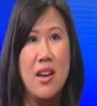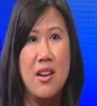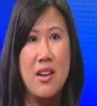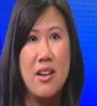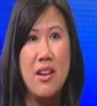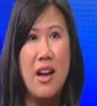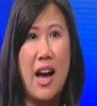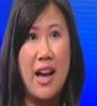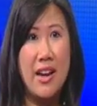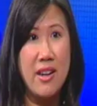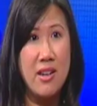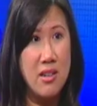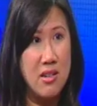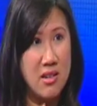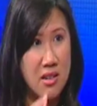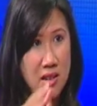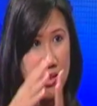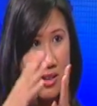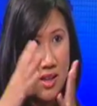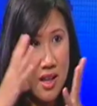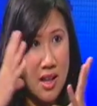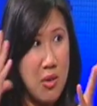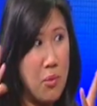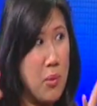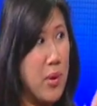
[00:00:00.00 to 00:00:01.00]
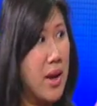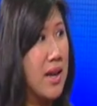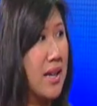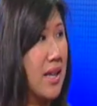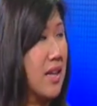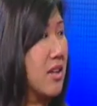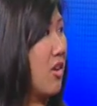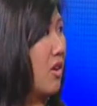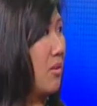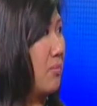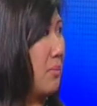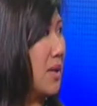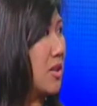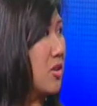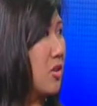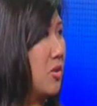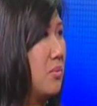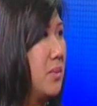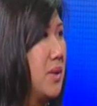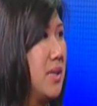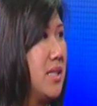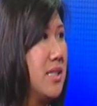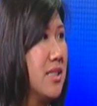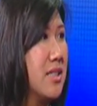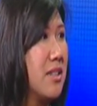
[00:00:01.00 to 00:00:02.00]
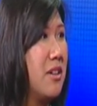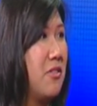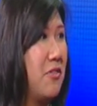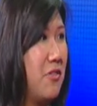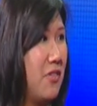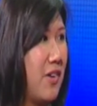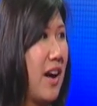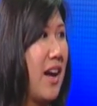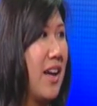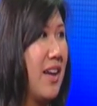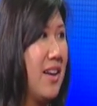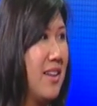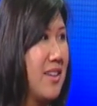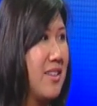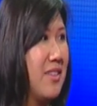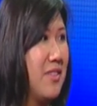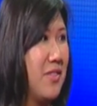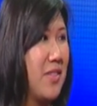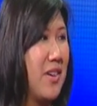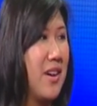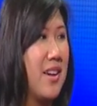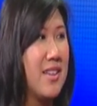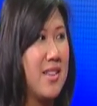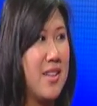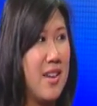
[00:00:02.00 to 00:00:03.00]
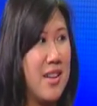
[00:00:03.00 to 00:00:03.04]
nó ảnh hưởng tới nguyên cái con mắt của mình chứ không phải là như vậy.